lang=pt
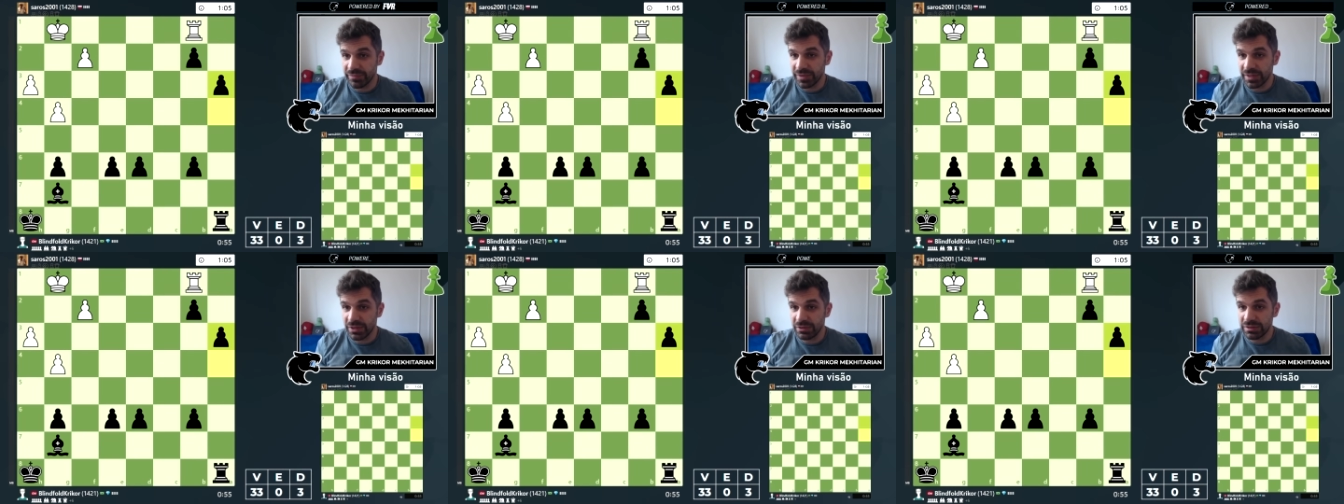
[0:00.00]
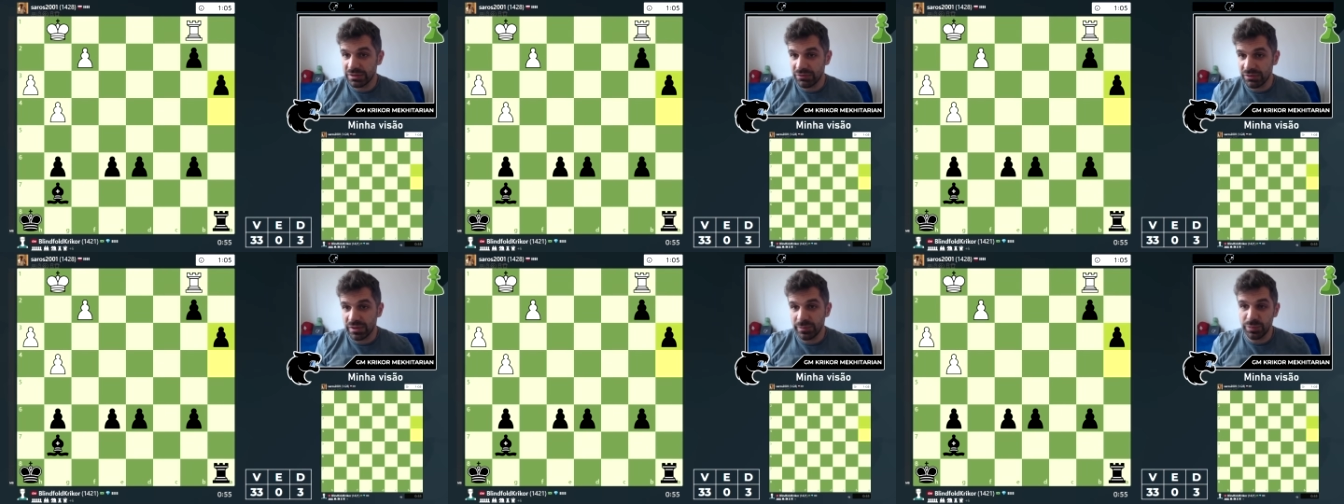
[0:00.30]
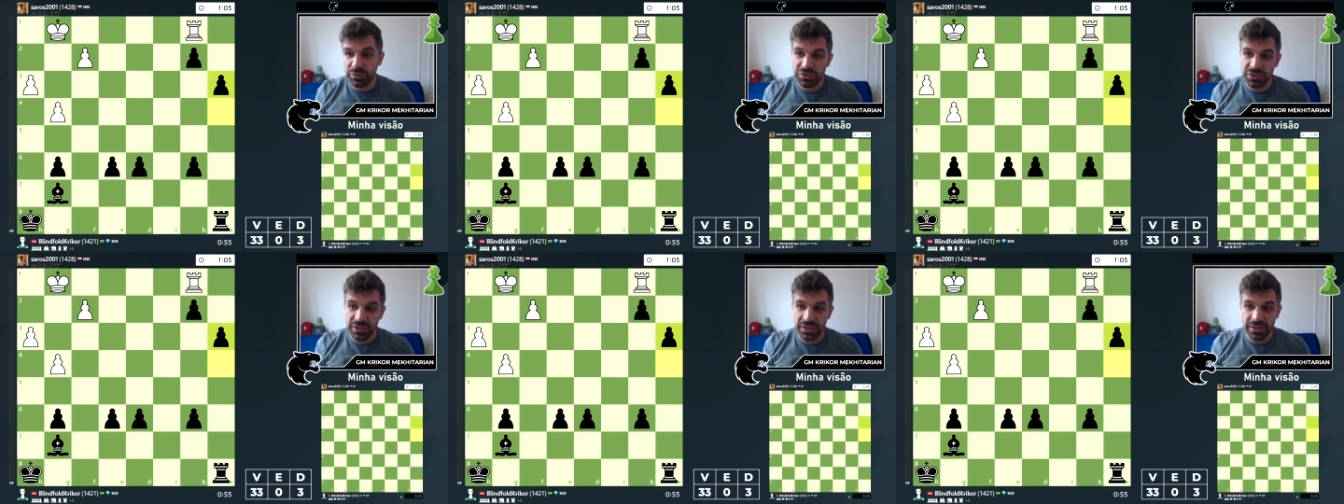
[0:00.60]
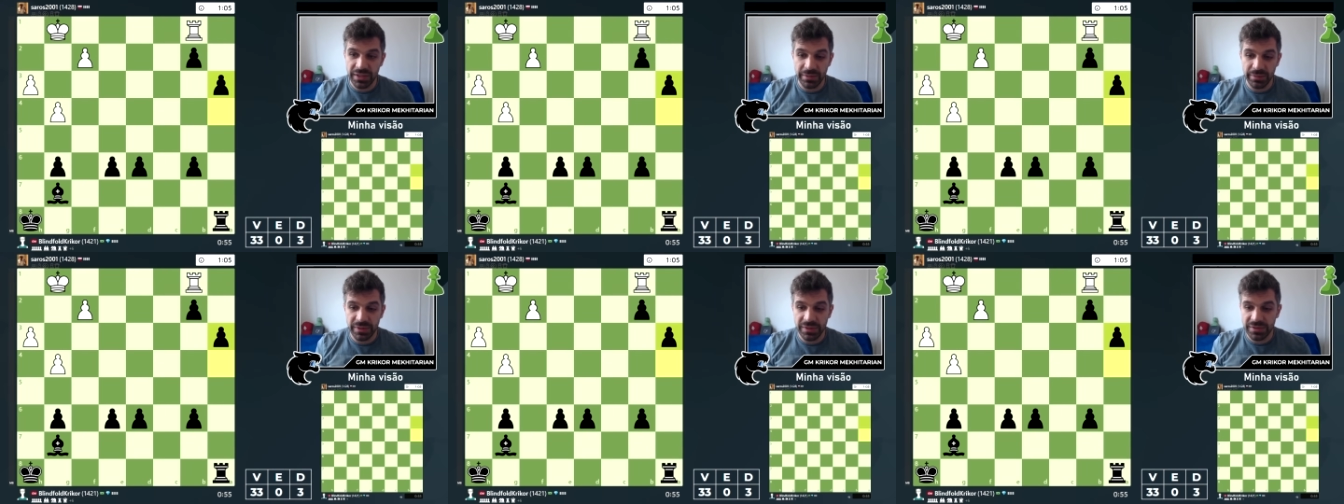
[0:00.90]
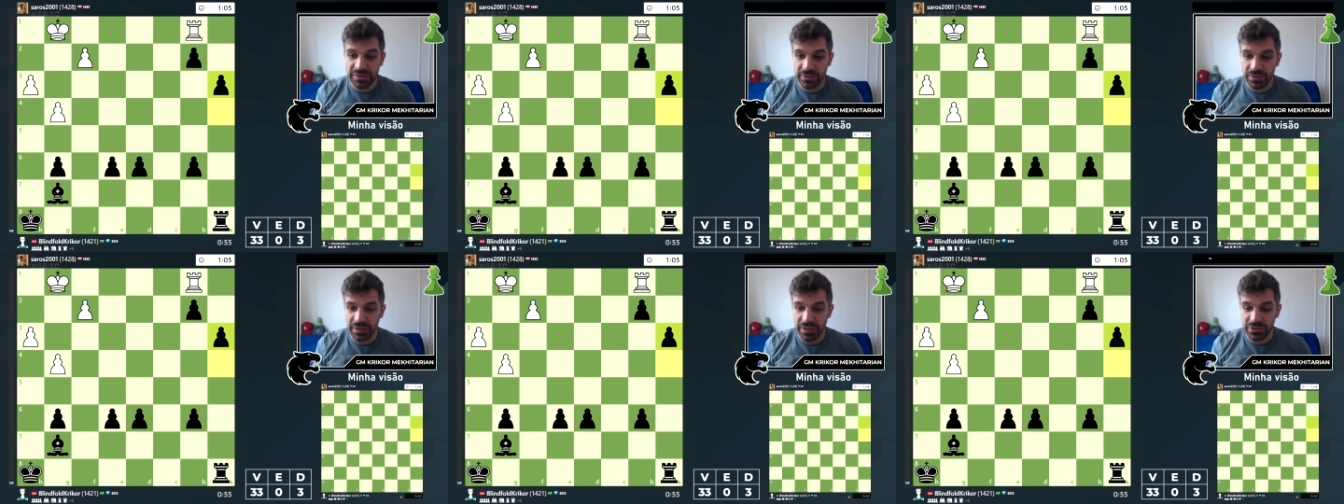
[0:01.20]
Eu tava com a poção na
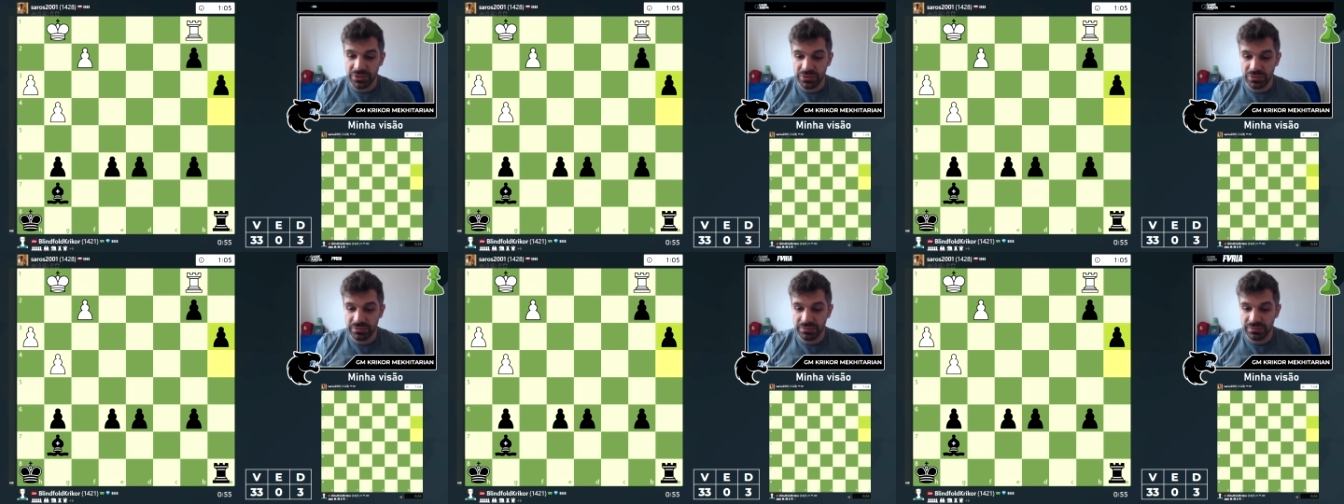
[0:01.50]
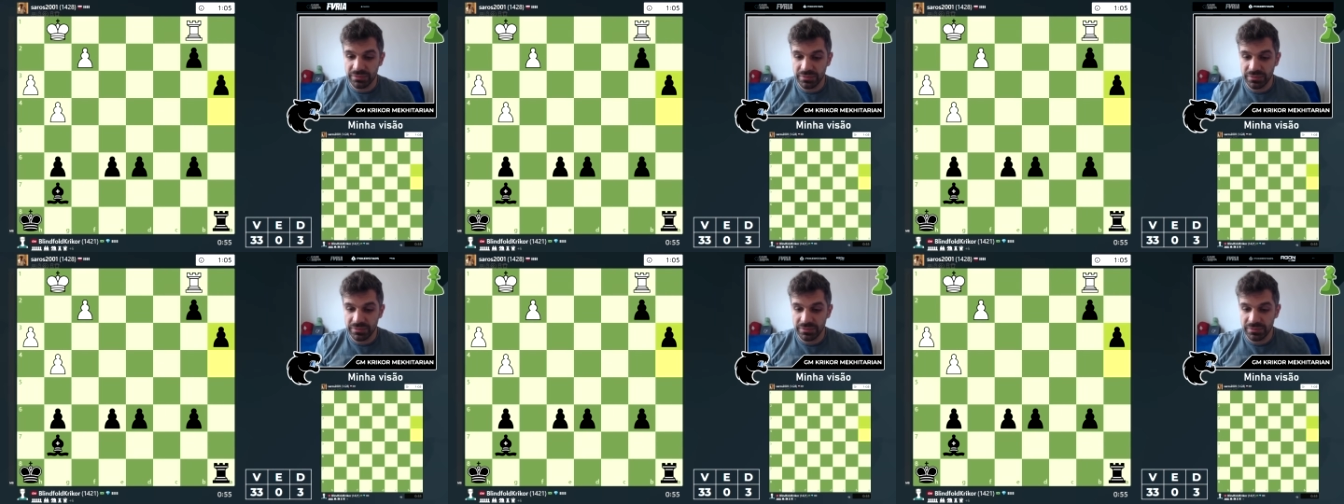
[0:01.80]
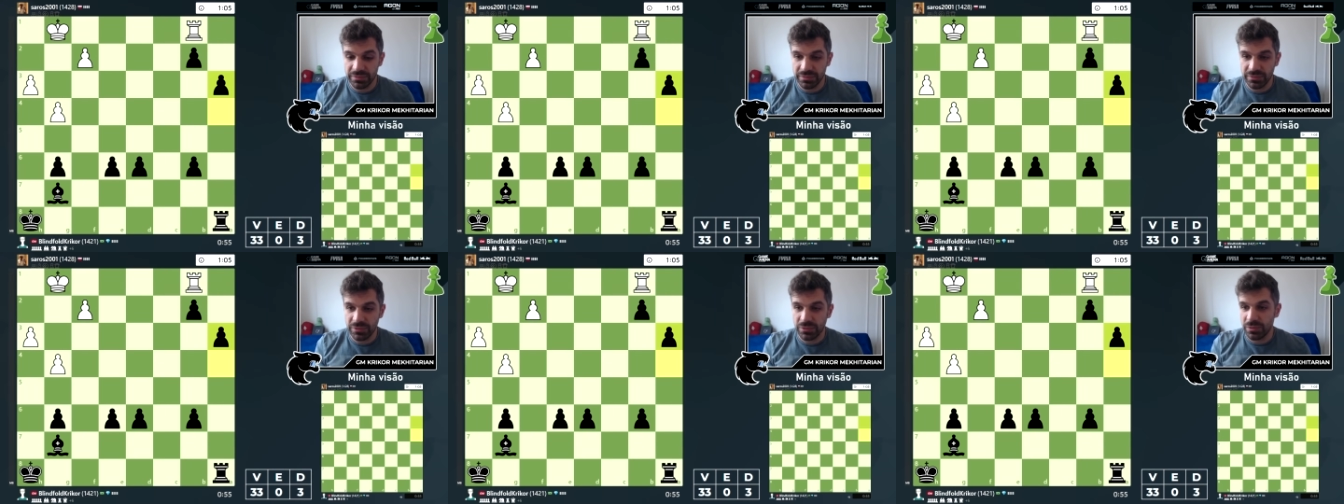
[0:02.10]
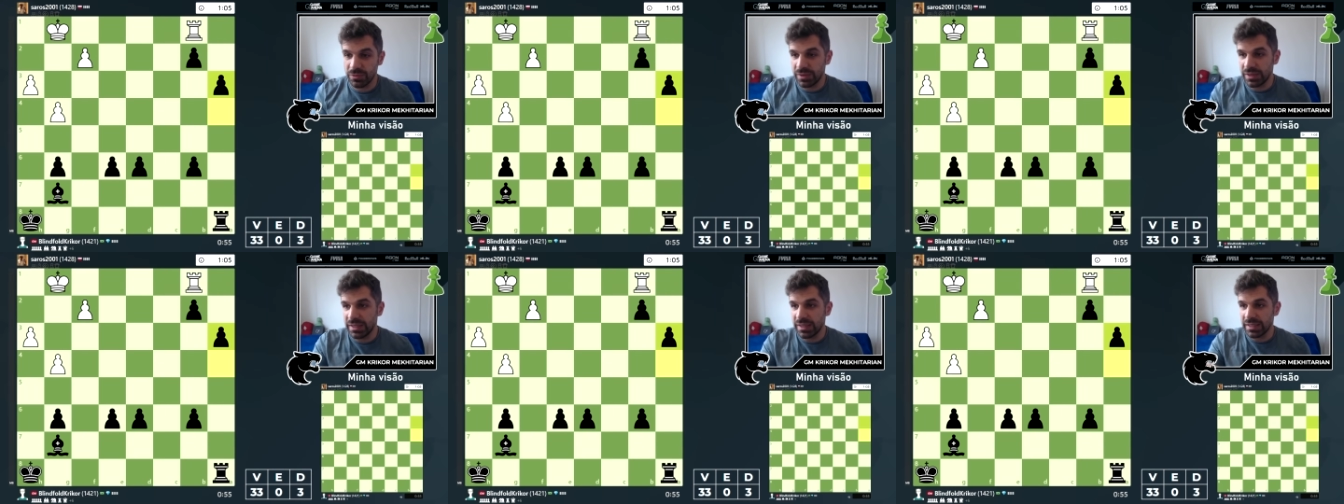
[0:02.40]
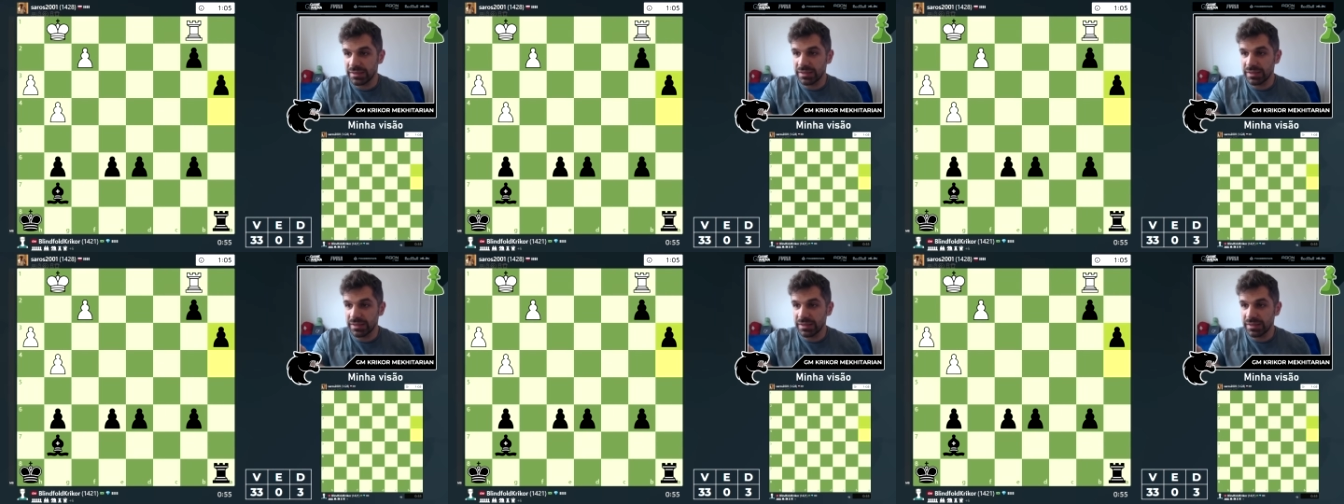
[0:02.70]
cabeça, eu acho. Com a ala